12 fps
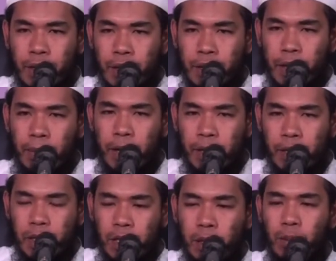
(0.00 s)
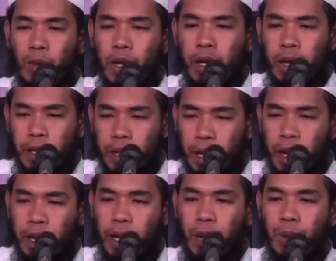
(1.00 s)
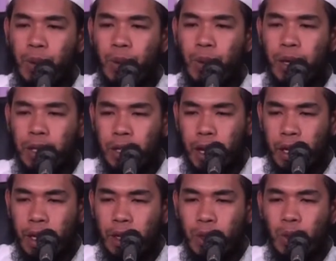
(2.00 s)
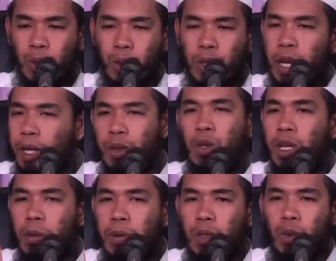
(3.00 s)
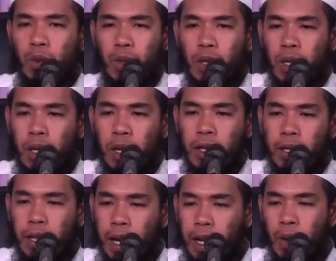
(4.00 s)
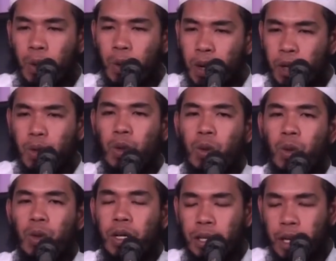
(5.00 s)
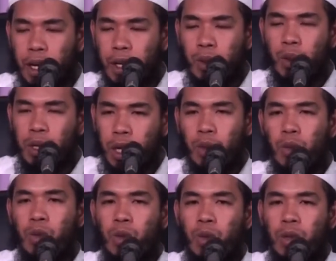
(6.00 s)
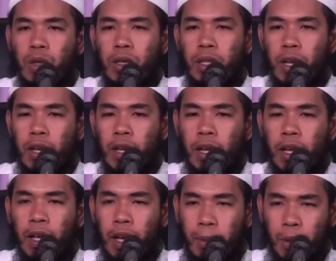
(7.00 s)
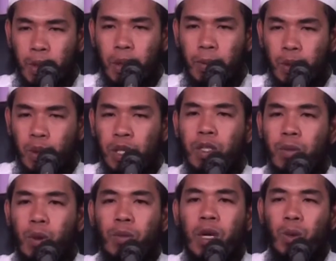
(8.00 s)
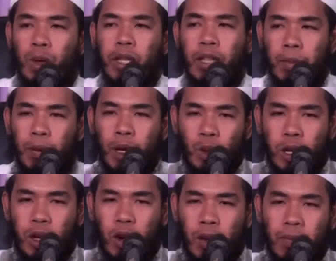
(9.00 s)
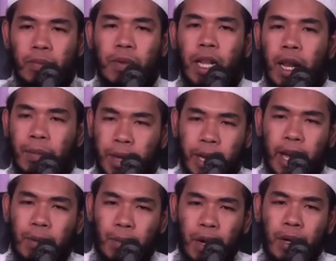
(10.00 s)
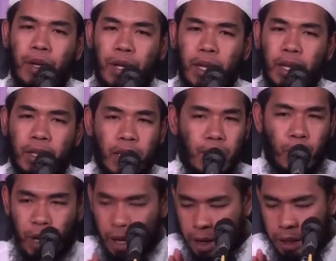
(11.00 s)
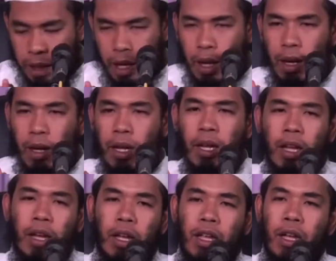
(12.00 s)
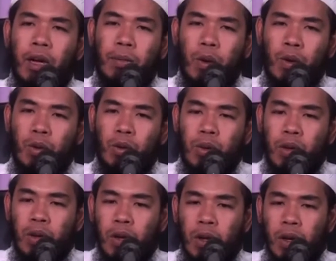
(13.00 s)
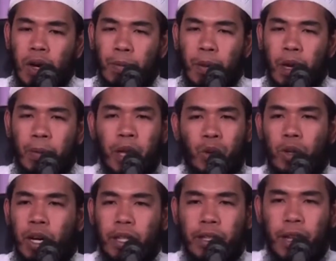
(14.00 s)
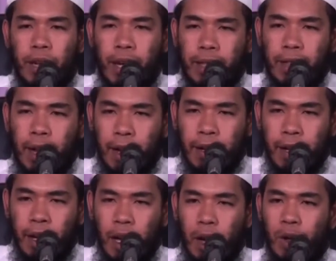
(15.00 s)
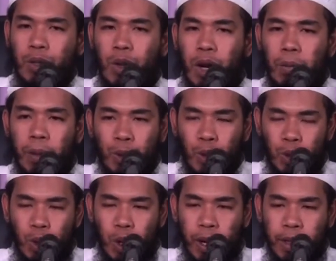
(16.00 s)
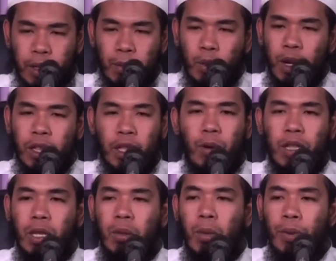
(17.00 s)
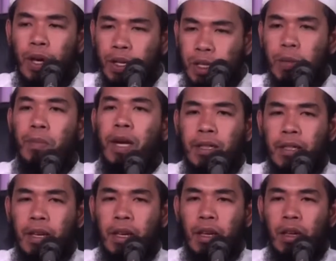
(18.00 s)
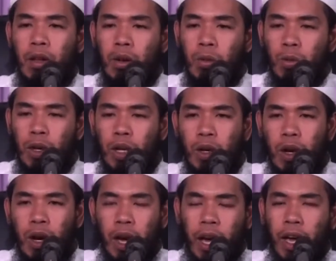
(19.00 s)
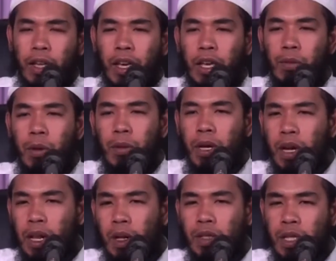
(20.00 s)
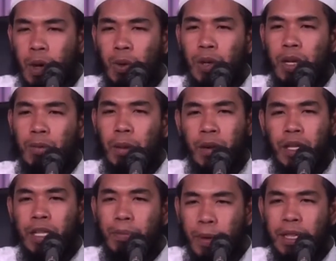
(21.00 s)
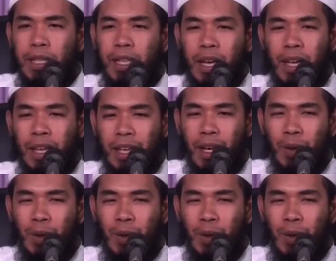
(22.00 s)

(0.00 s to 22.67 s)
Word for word: Jamaah tersebut mungkin ketika dia ruku, ketika dia sujud langsung dia masuk. Ketika dia ruku langsung ruku, ketika dia sujud langsung sujud ya. ya mak maksudnya sebelumnya udah takbiratul ihram dalam keadaan berdiri, tidak boleh ketika ya mau apa namanya itu di, tidak dikatakan ya. Kalau seorang masuk sholat kemudian tiba-tiba pingin cepat ya, mungkin kayaknya imam ini kayaknya tahu ini imam ini cepat dia ya